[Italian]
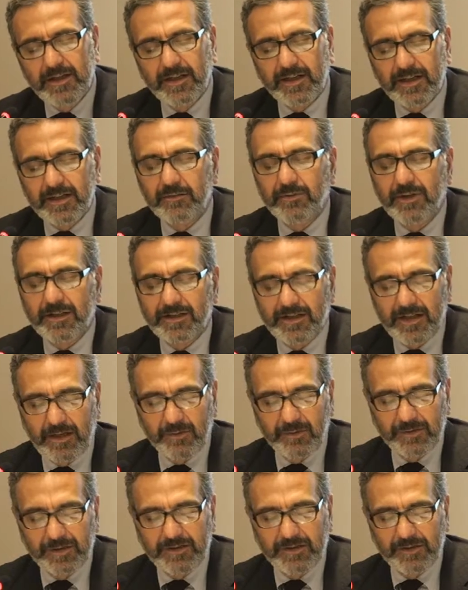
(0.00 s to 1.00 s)
che
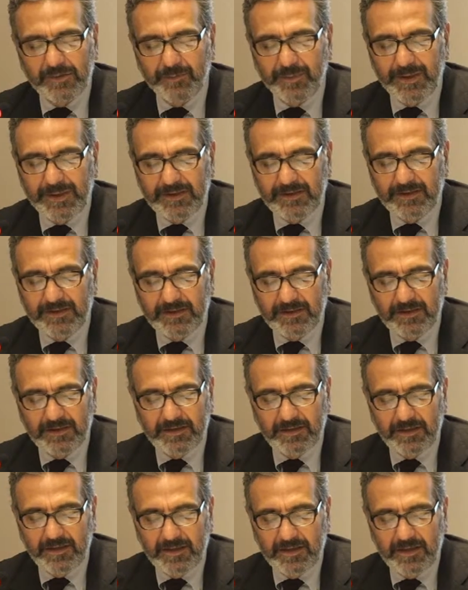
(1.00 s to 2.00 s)
riguarderanno sia gli
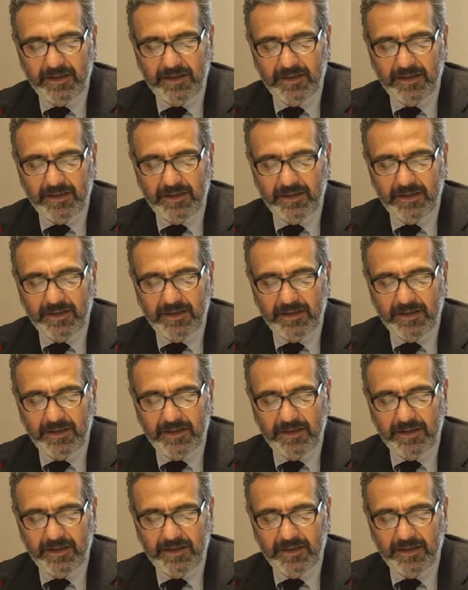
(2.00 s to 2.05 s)
aspetti